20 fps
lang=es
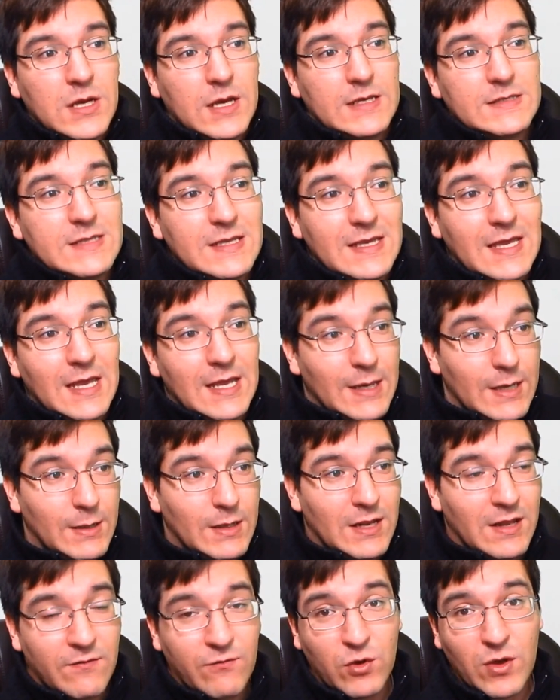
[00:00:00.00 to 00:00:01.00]
Así
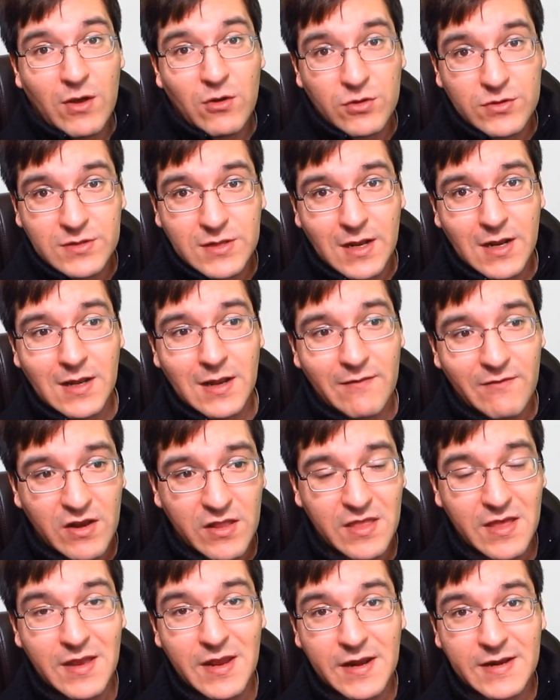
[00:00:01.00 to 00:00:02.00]
que les voy a contar la
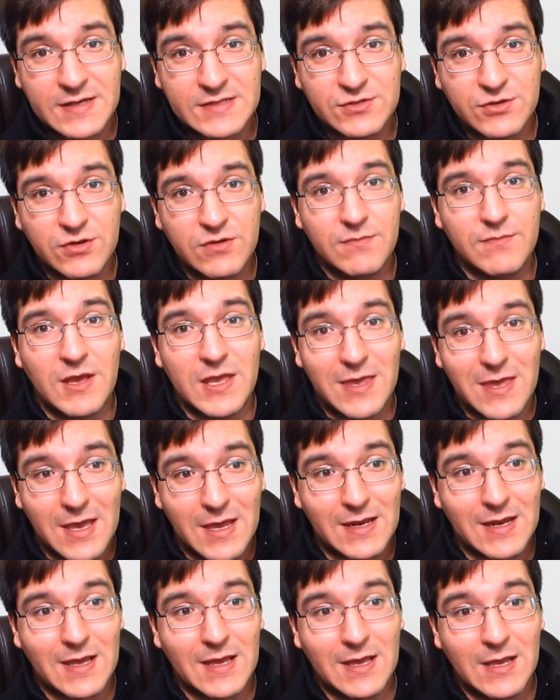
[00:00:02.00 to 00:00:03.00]
verdadera razón
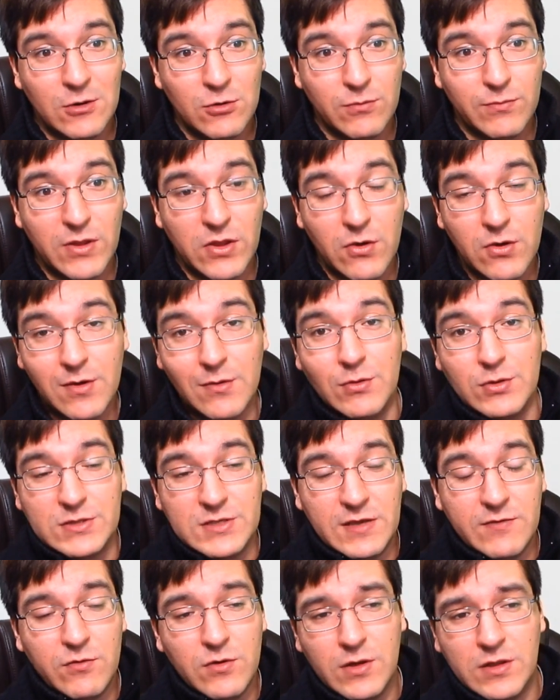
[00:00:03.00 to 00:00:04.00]
mañana en un video
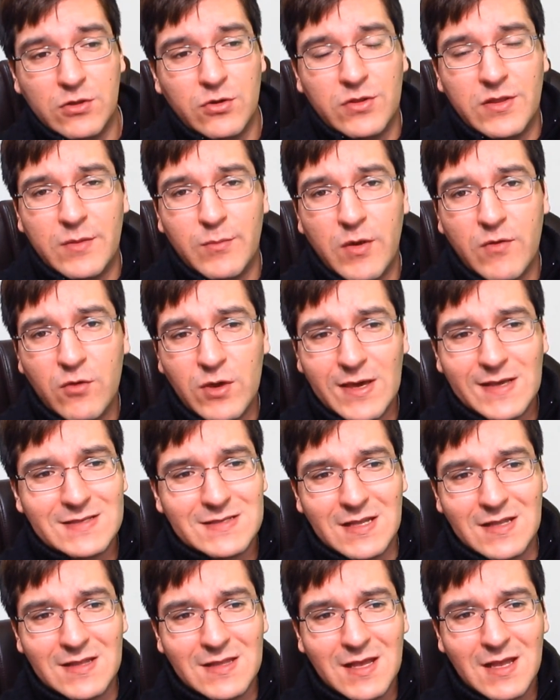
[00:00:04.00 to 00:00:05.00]
exclusivo en donde me voy a
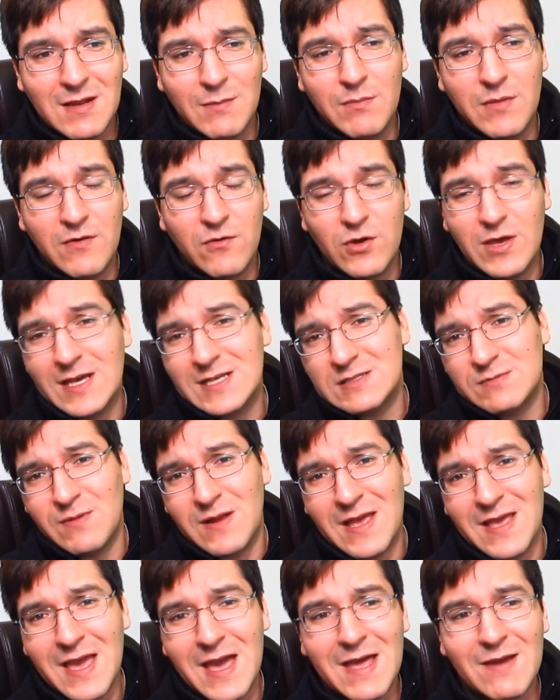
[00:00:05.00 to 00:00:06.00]
extender, me voy a
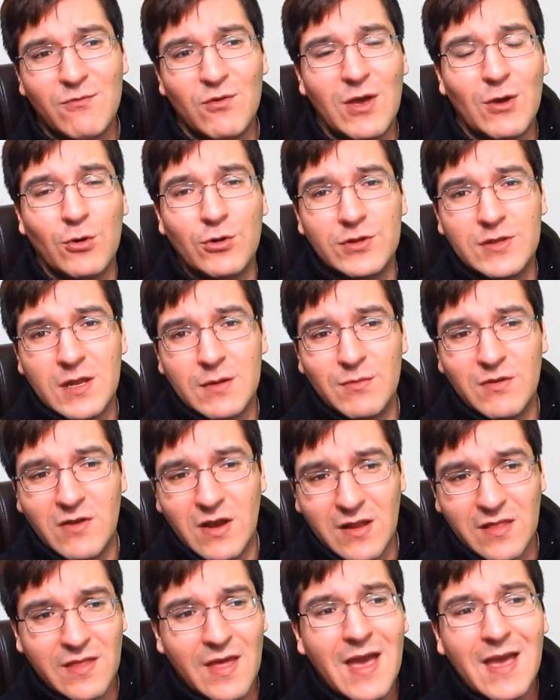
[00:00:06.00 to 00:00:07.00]
explayar, voy a contar mi
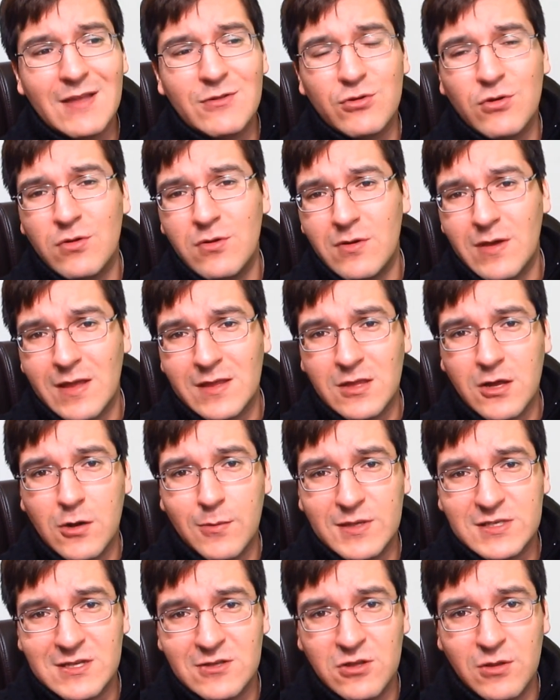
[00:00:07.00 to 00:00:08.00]
verdad y todo lo que ha
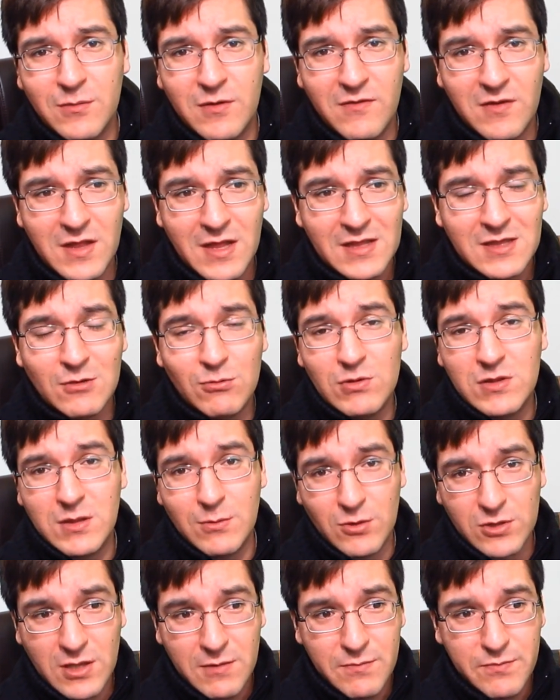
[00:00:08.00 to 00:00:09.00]
estado pasando en mi vida este
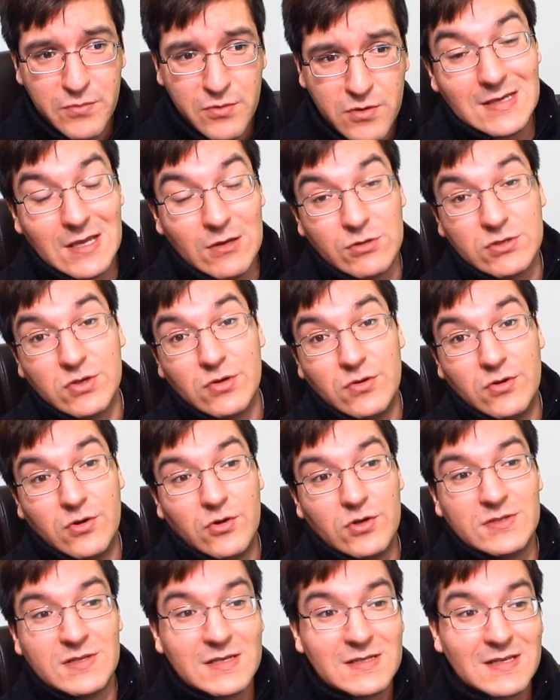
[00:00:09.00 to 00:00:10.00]
último tiempo, que no son
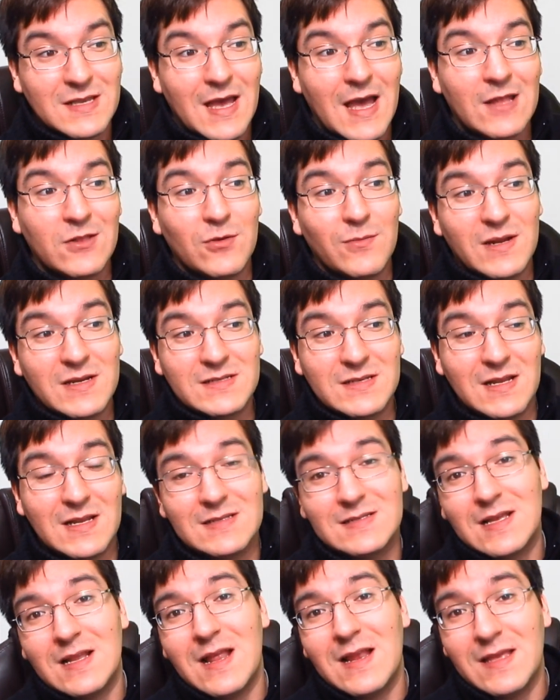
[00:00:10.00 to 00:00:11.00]
cosas a
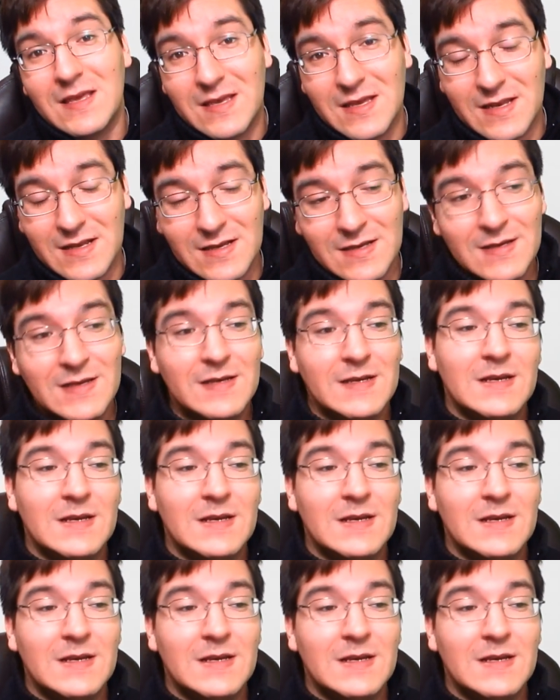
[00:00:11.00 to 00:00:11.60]
tomárselas a la ligera.